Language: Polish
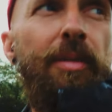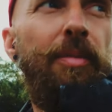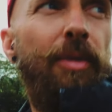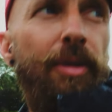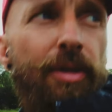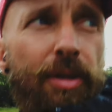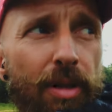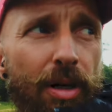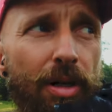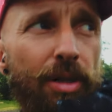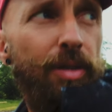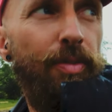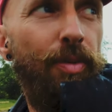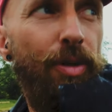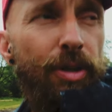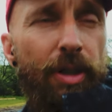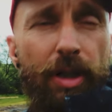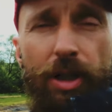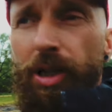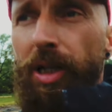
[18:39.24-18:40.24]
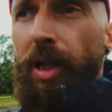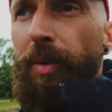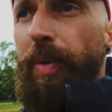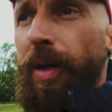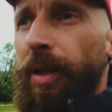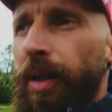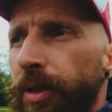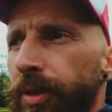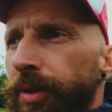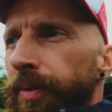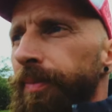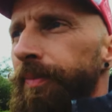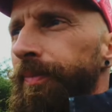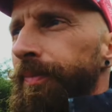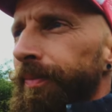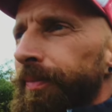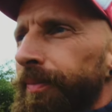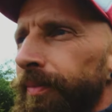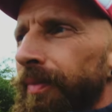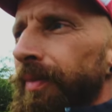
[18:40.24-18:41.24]
Bo coraz mocniej zaczyna padać
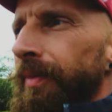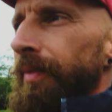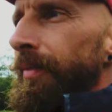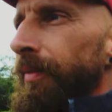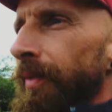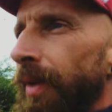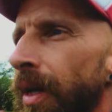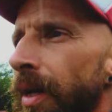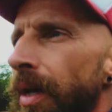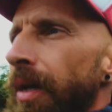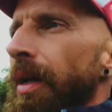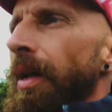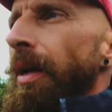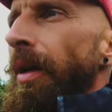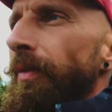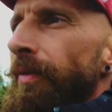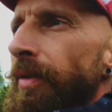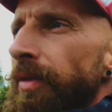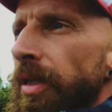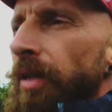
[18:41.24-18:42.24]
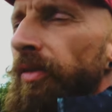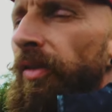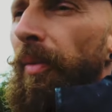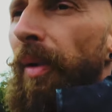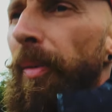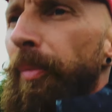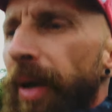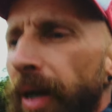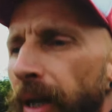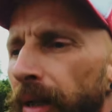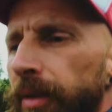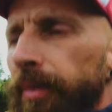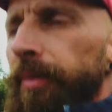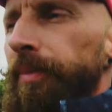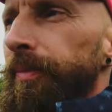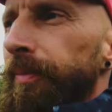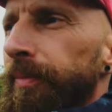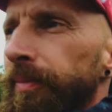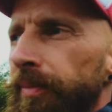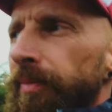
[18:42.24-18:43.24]
więc chowam aparat.
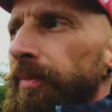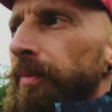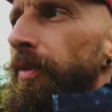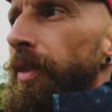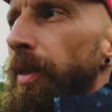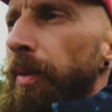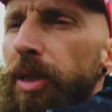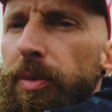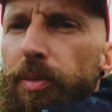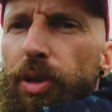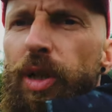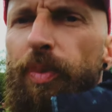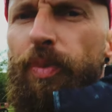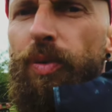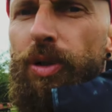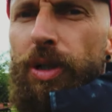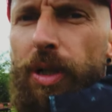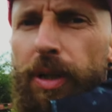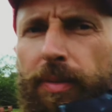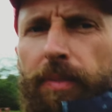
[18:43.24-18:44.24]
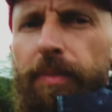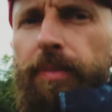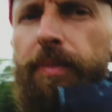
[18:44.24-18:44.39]
Zobaczymy się później.